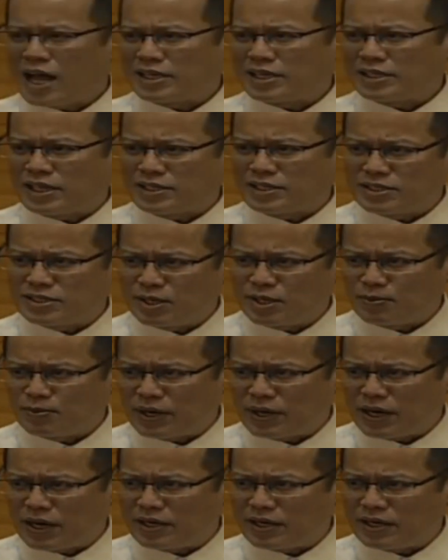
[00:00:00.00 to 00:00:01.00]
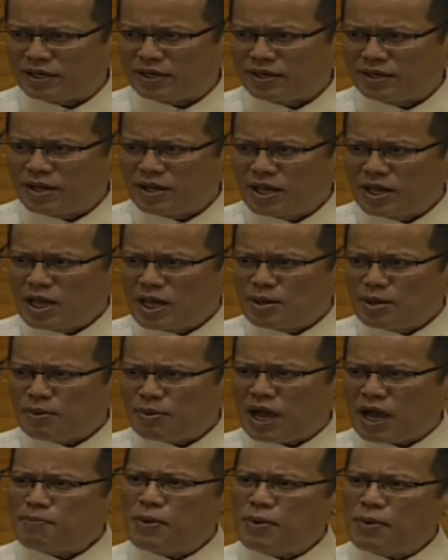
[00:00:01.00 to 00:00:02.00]
ating sinimulan.
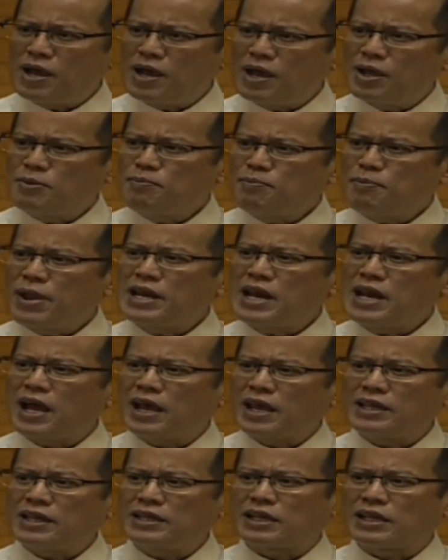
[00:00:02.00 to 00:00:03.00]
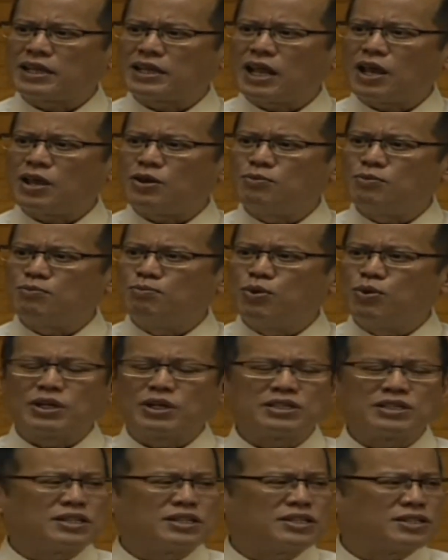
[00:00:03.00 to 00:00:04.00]
Kapag may nakita tayong
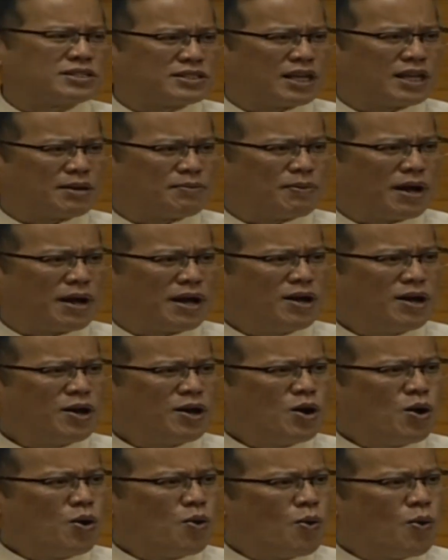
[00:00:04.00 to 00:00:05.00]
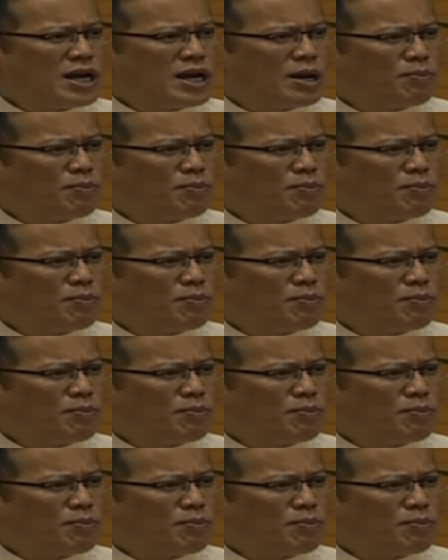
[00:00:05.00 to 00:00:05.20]
butas sa sistema, huwag na